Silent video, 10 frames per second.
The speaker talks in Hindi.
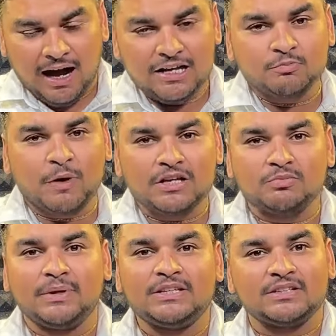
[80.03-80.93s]
आसपास
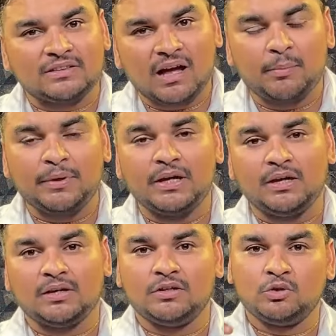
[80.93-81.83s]
में जितना भी
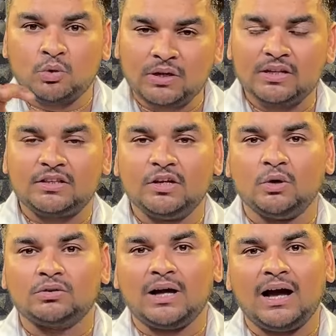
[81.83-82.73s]
दुर्नीति
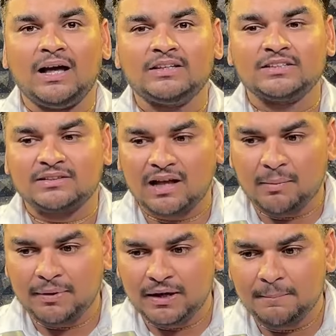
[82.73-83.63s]
होता है जितना
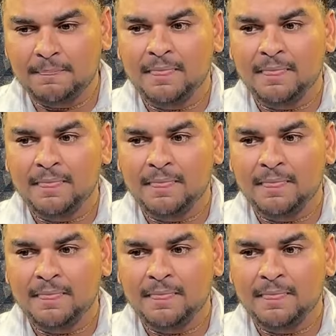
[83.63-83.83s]
भी